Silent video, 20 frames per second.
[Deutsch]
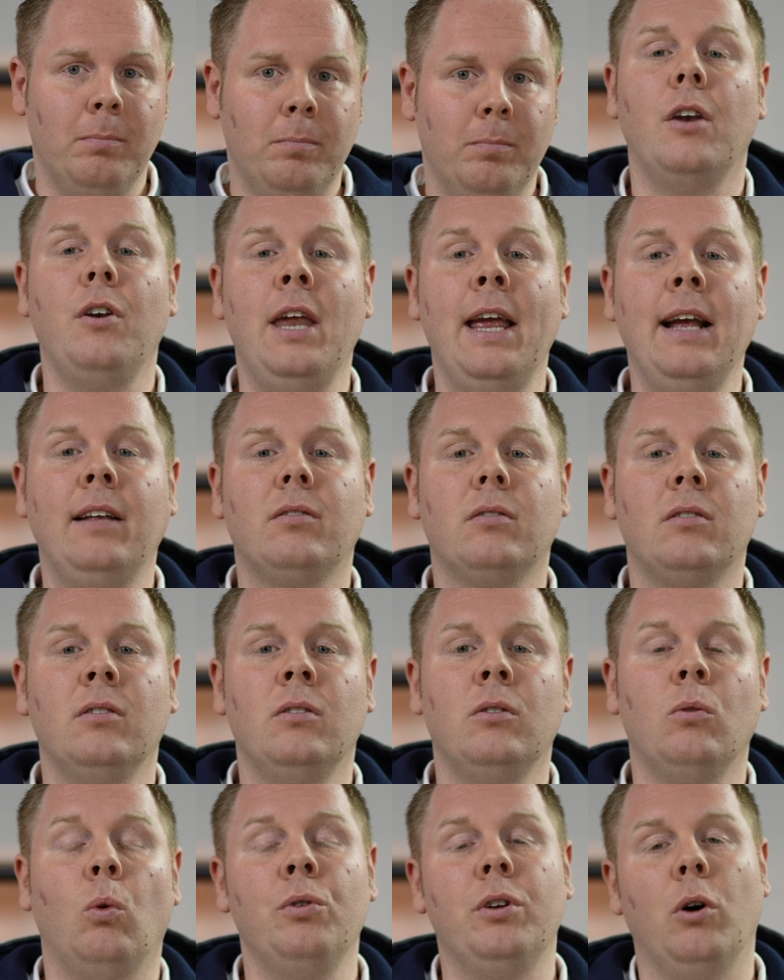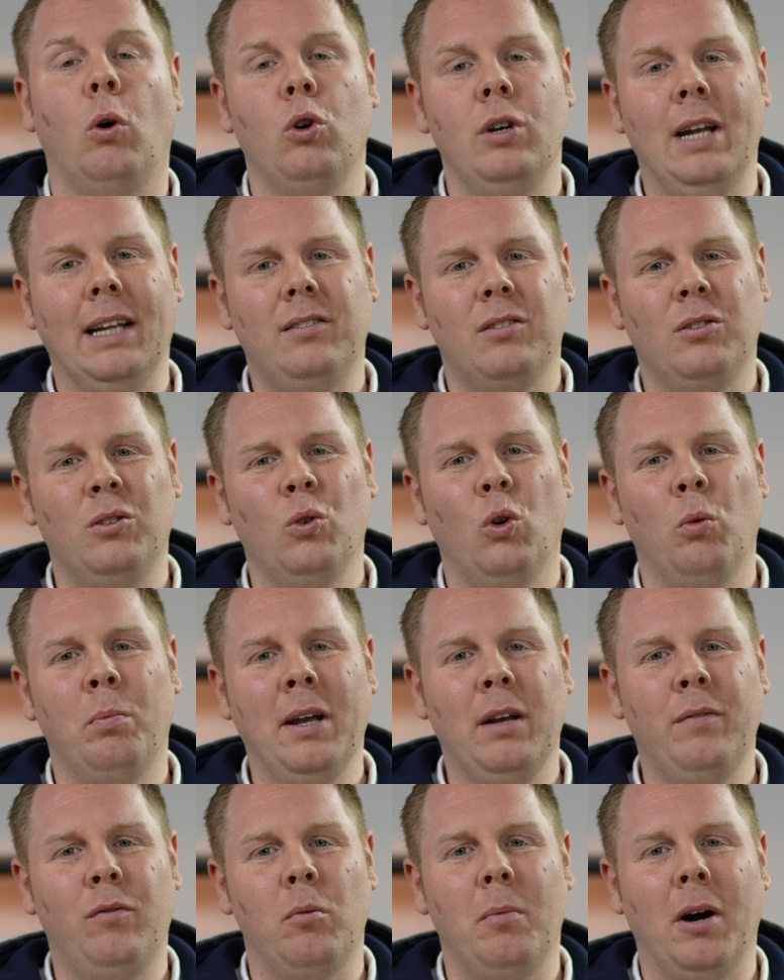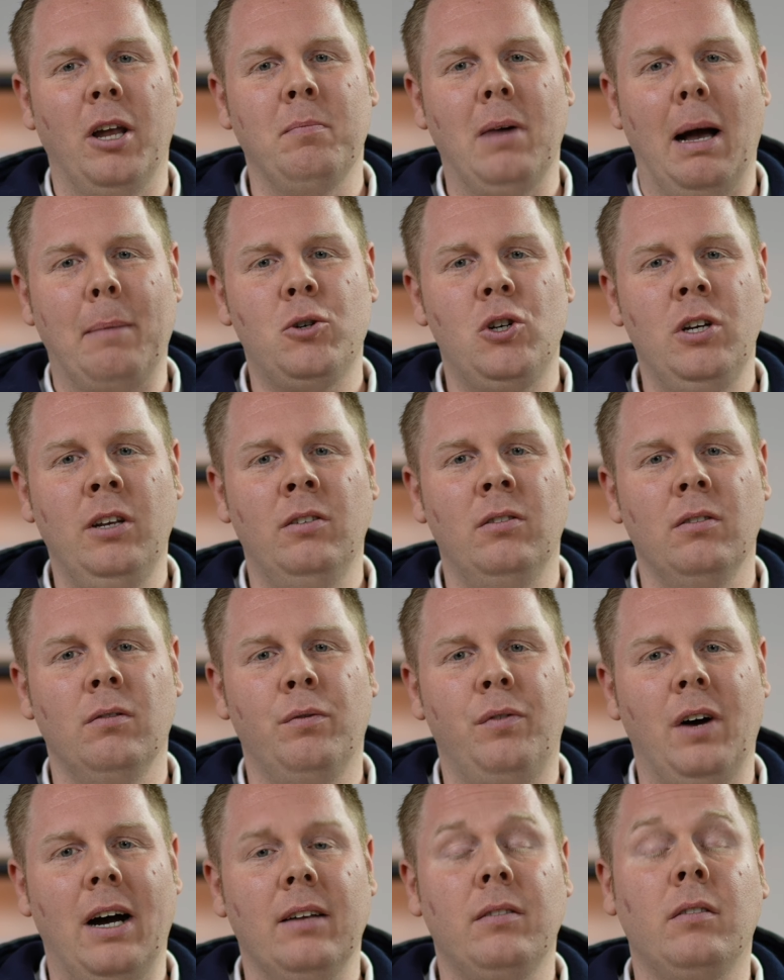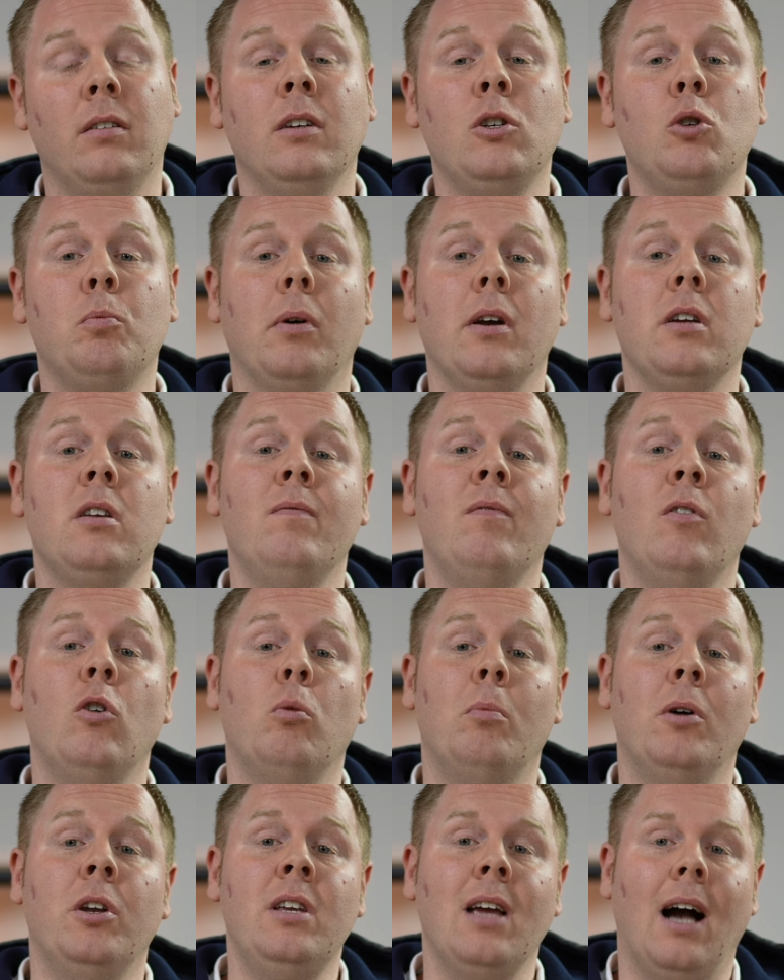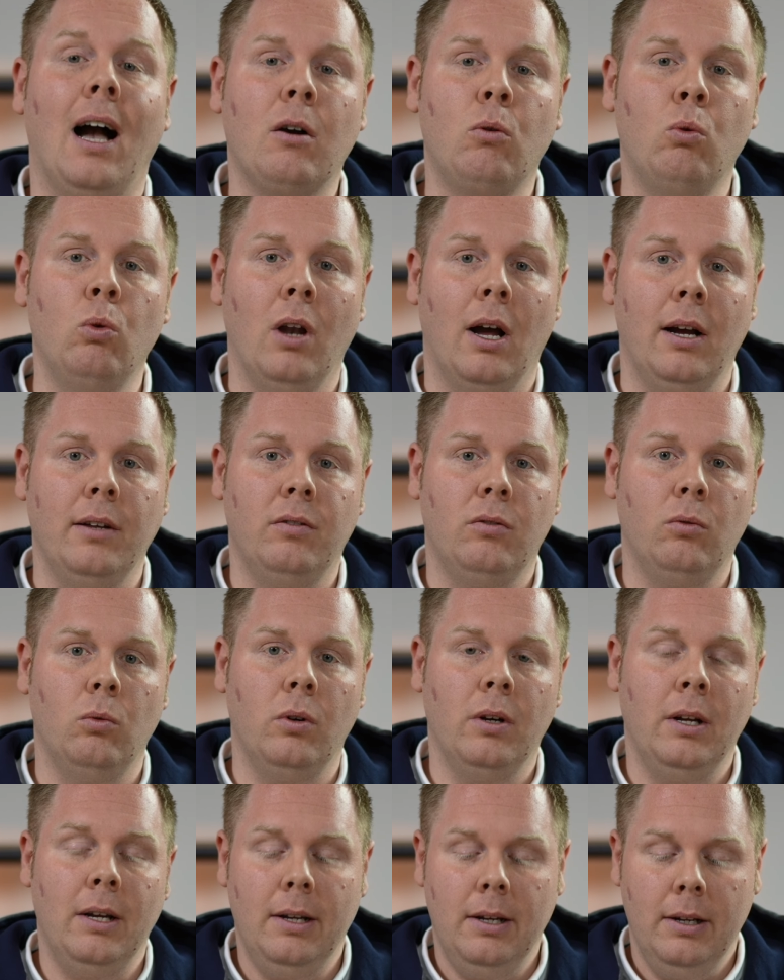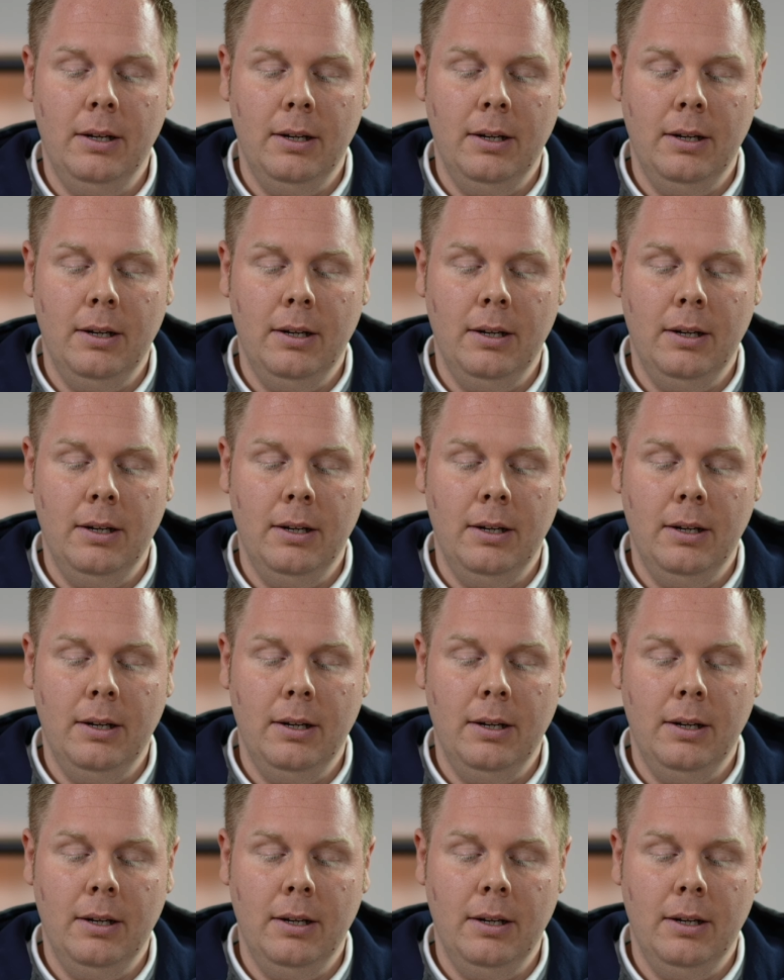In der nächsten und auch letzten Rubrik von meinem abschließenden Fazit sprechen wir über die Akkuleistung.